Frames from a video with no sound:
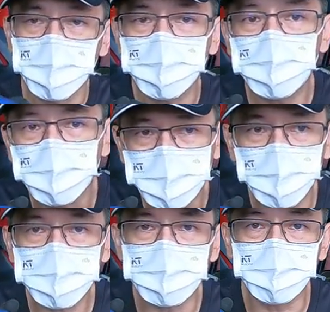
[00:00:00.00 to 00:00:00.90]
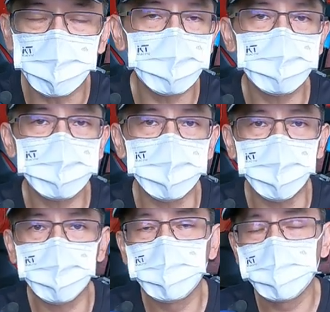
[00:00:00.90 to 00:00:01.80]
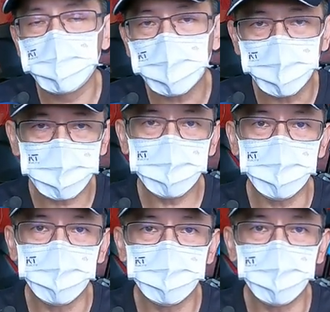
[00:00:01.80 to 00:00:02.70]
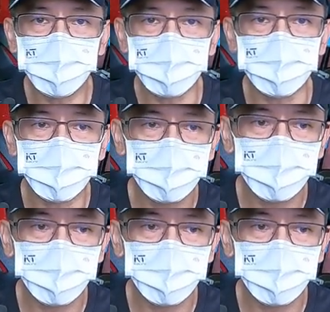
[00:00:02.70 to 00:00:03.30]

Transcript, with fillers: 因为可调式的避震器啊，高低也能调整，